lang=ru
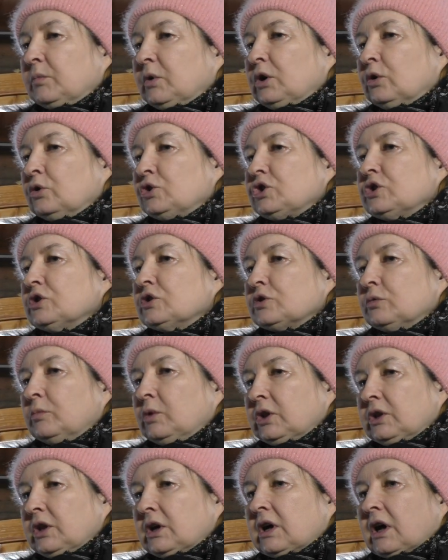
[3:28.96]
были очень
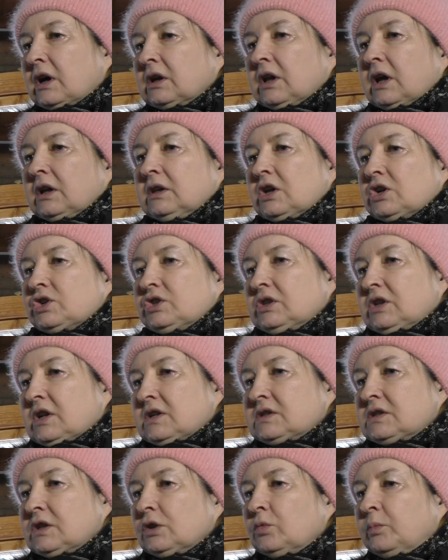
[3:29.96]
изумлены, когда однажды
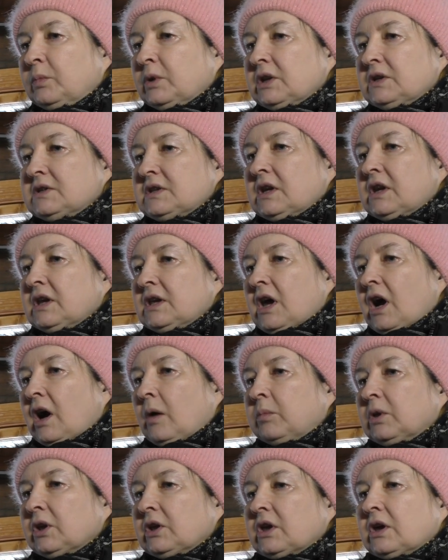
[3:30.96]
на сцену полетели
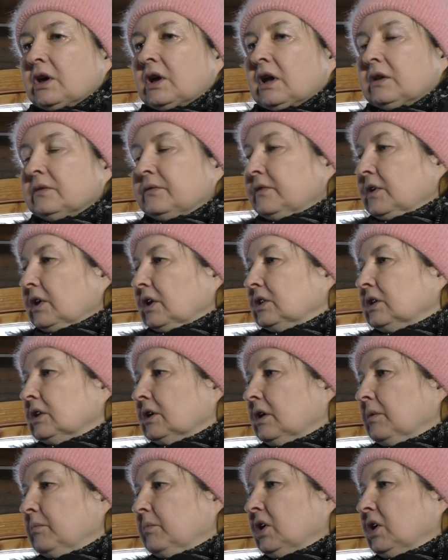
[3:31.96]
яблоки, конфеты,